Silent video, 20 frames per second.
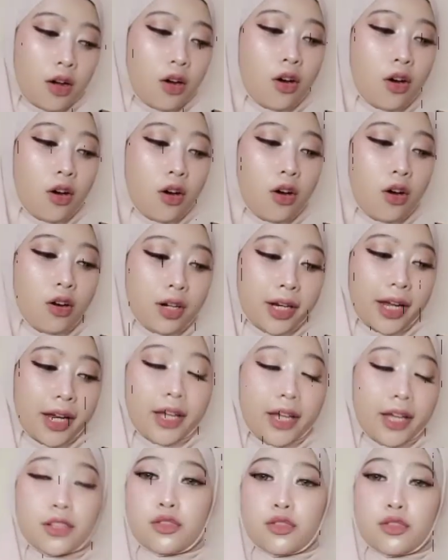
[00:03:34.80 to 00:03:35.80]
Oke,
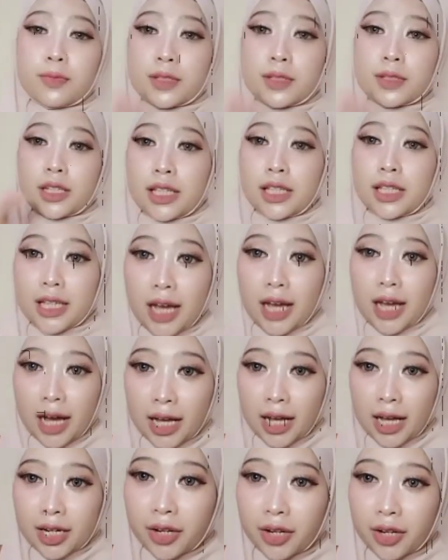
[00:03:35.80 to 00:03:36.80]
cukup
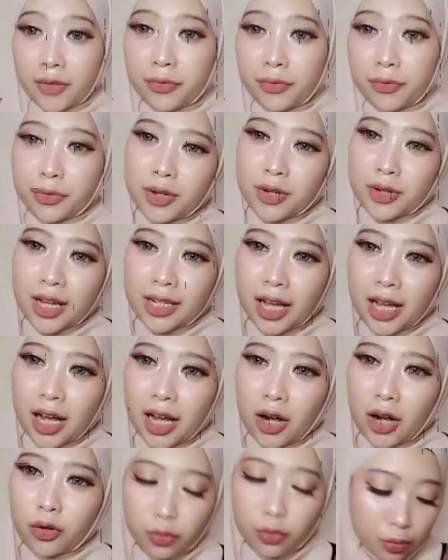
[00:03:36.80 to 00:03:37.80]
sekian review dari
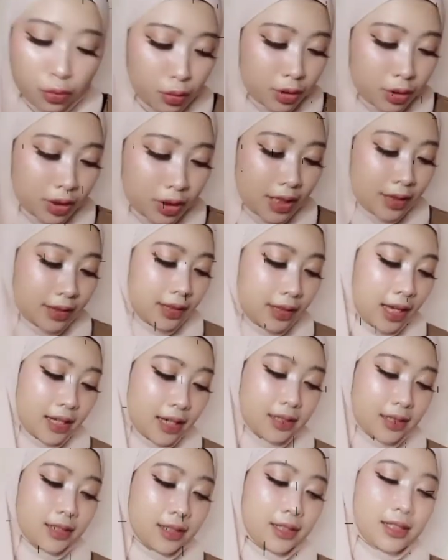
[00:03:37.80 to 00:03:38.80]
aku tentang
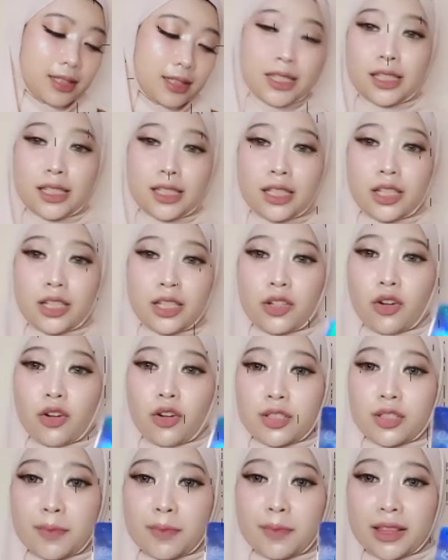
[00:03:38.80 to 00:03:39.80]
si
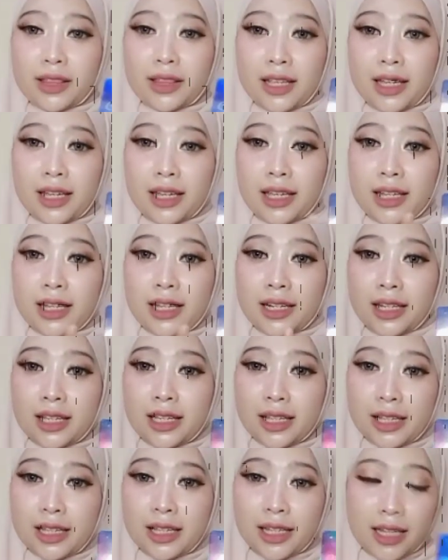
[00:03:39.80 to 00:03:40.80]
kosmetik
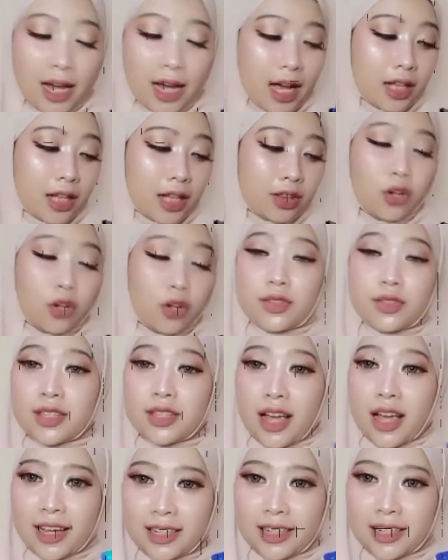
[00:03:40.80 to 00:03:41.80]
ini atau si
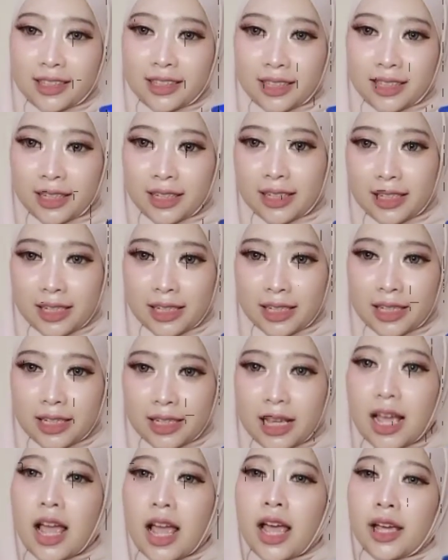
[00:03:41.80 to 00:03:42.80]
high glitter ini.
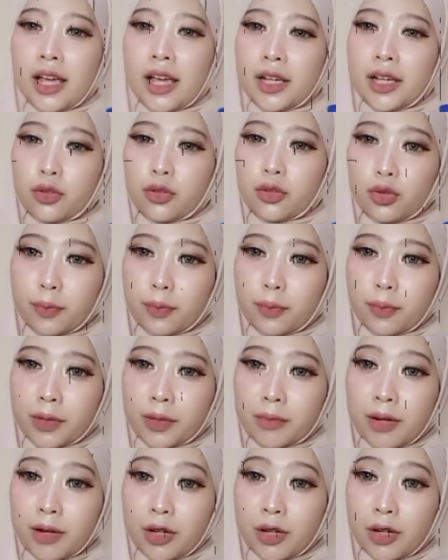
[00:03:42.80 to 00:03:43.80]
Ini tuh super
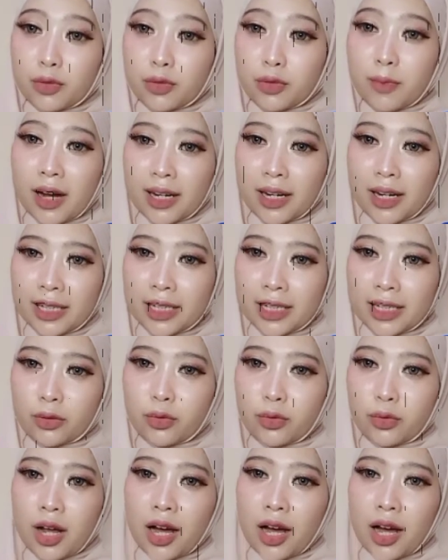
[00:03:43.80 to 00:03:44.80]
bagus banget,
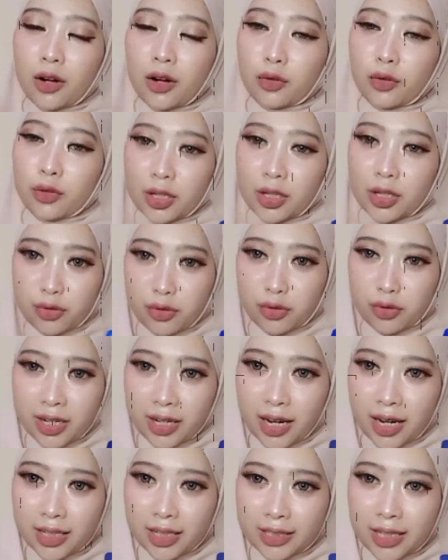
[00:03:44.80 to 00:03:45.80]
udah aku racunin
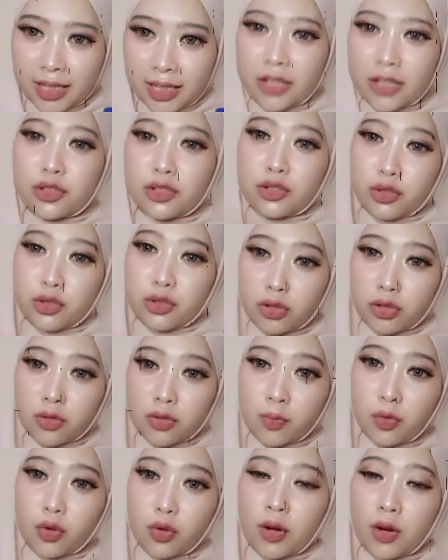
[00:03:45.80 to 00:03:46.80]
kalian. Cus
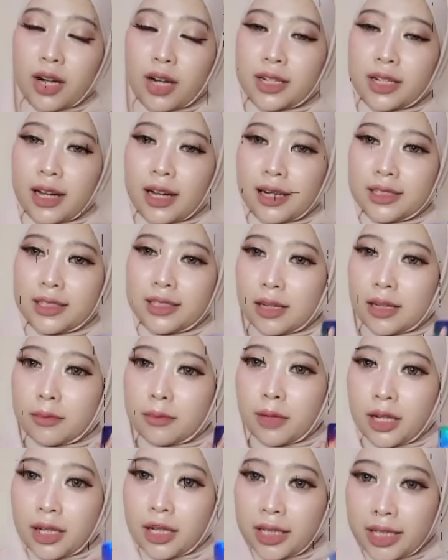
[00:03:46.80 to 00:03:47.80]
buruan kalian
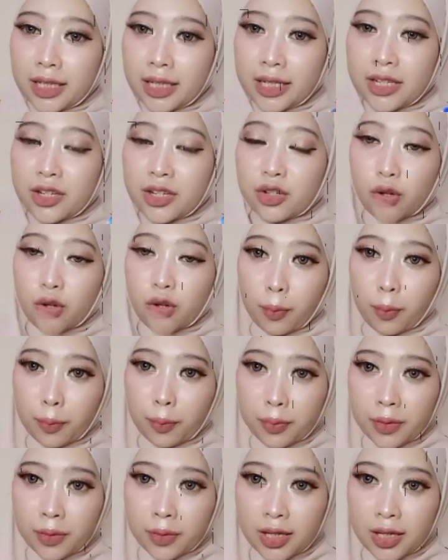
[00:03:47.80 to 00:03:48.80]
beli di
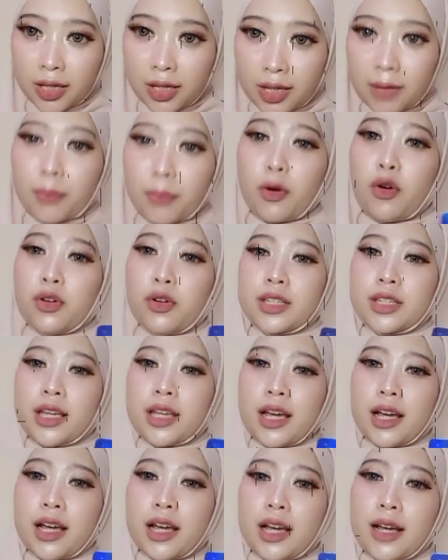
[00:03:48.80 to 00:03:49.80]
Shopee
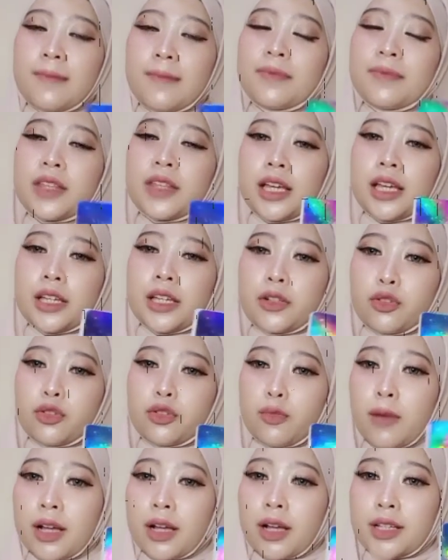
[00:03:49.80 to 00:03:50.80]
pokoknya. Ini tuh
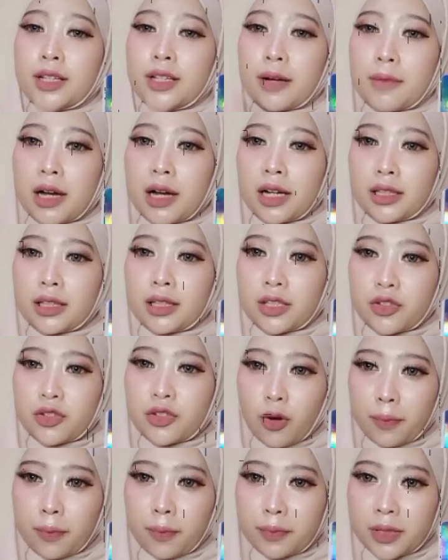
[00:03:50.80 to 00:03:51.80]
banyak banget di
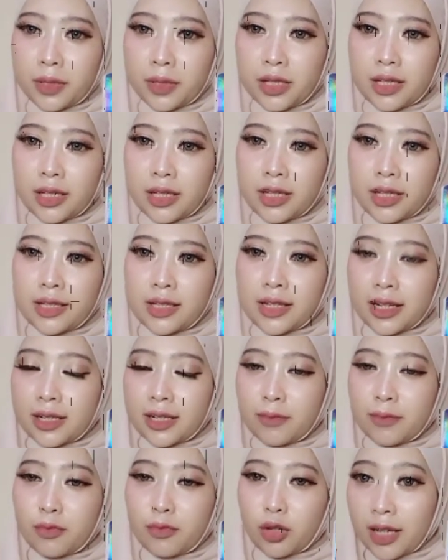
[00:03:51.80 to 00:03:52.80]
Shopee. Jadi
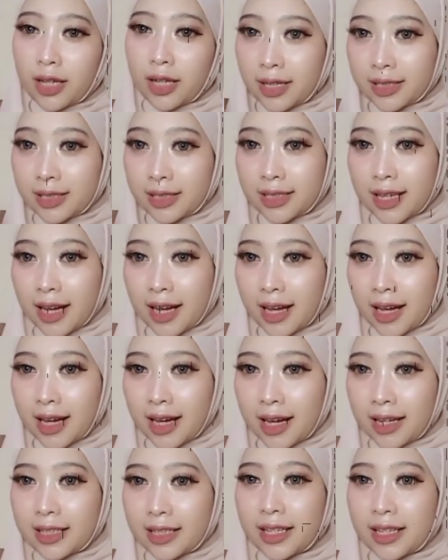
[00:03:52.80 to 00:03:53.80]
buat
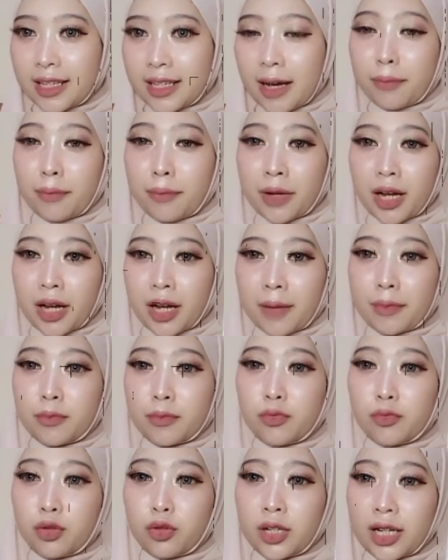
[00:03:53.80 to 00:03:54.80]
kalian ya makeup
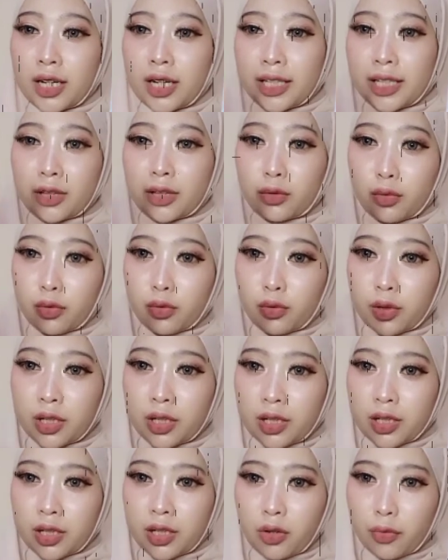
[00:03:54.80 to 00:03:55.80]
pemula lihat tuh, ini
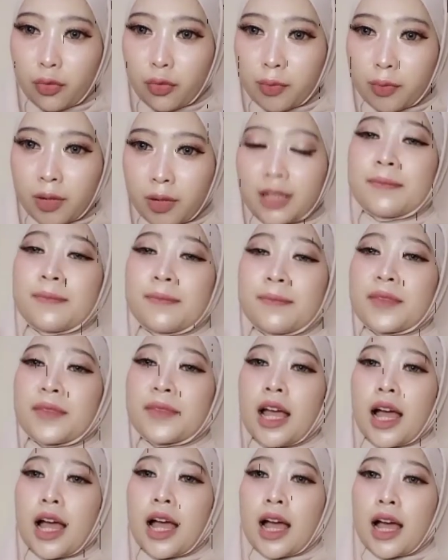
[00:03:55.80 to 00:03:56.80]
glowing banget
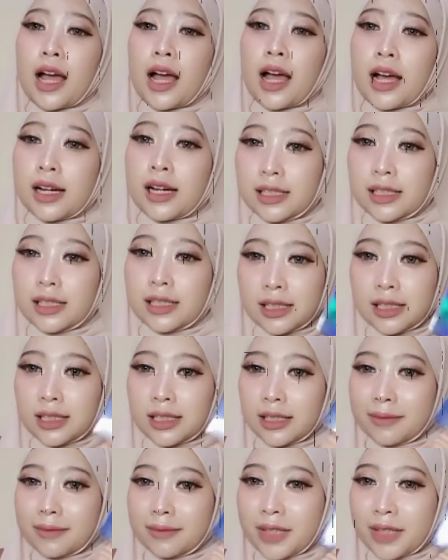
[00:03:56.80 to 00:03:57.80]

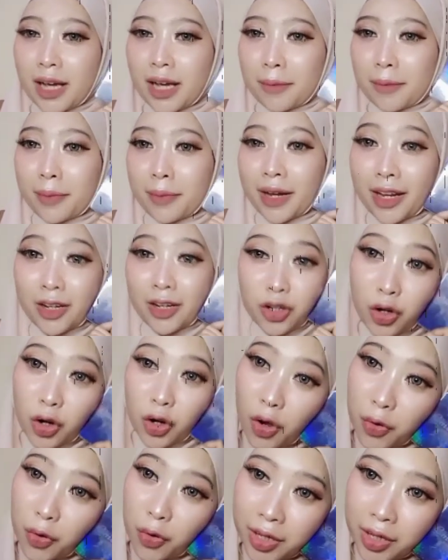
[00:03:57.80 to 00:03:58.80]
um, yang pengen
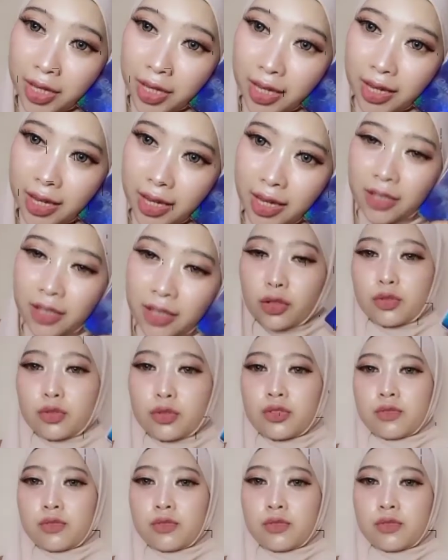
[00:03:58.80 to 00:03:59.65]
glowing terus